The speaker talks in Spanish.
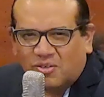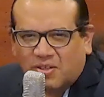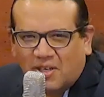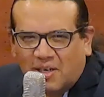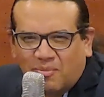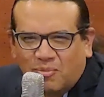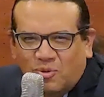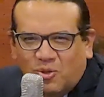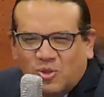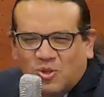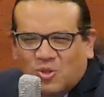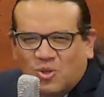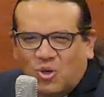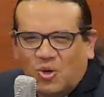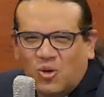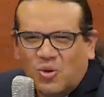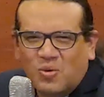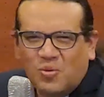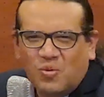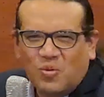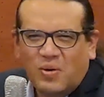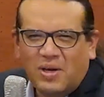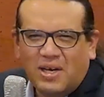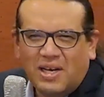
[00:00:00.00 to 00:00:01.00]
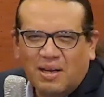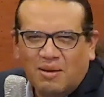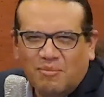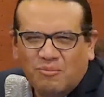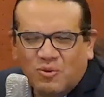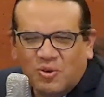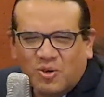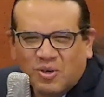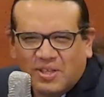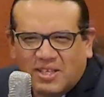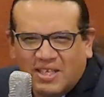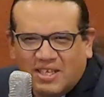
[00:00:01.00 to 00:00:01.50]
Nos encontramos con
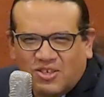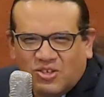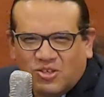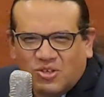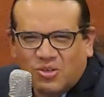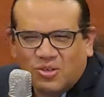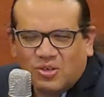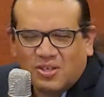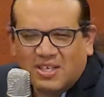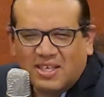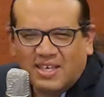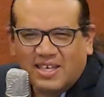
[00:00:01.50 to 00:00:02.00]
William Bordecho,